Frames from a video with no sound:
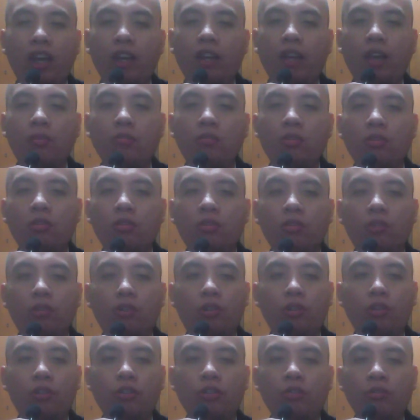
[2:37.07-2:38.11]
yung anak mo o,
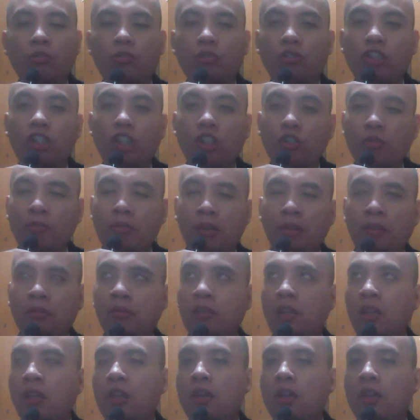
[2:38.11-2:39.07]
o yung kung sino mang